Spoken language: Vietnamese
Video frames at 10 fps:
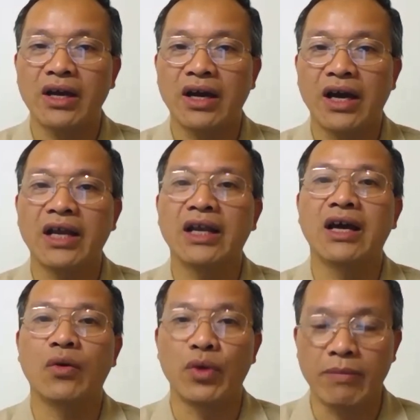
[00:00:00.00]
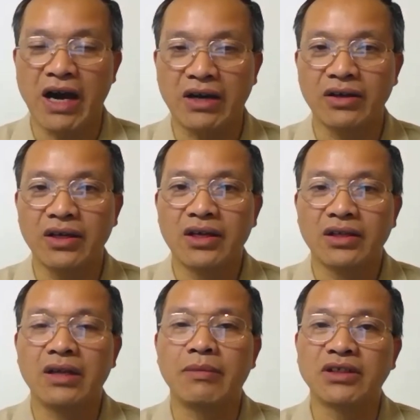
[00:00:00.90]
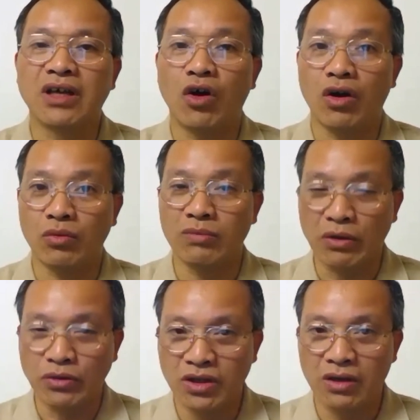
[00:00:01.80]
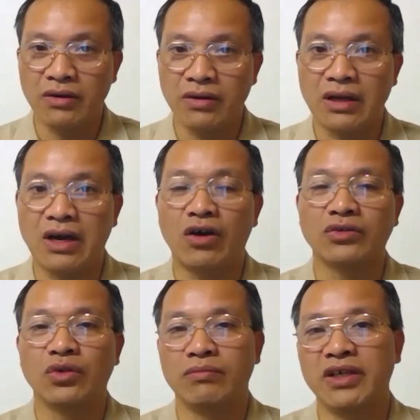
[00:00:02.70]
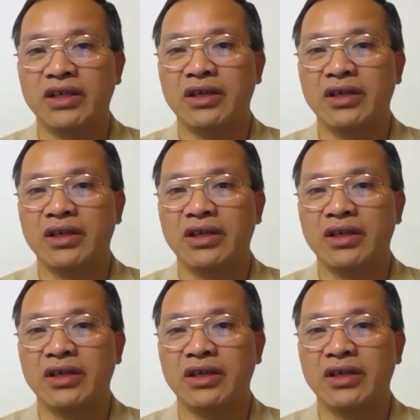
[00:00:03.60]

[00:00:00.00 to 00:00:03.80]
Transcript: hay là ủy ban đó thì bao giờ họ không được báo trước là họ chuẩn bị